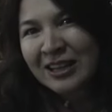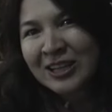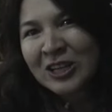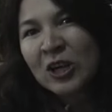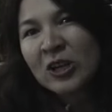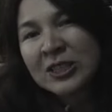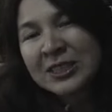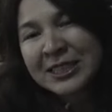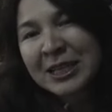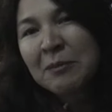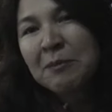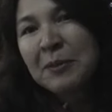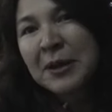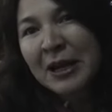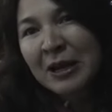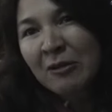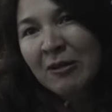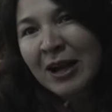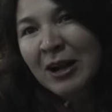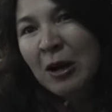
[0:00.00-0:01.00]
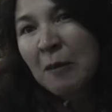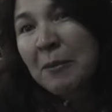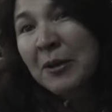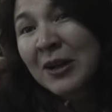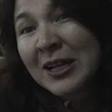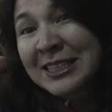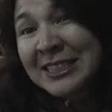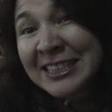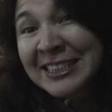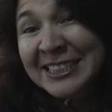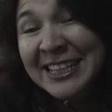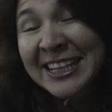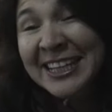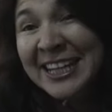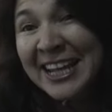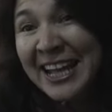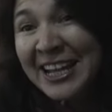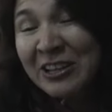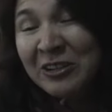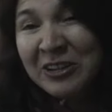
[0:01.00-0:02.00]
No, siempre lo hago, pero hace
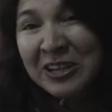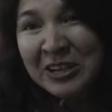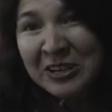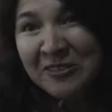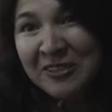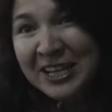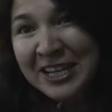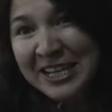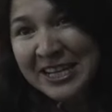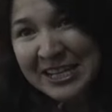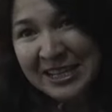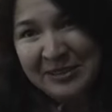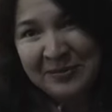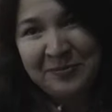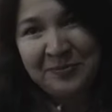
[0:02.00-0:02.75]
siete años que no venía.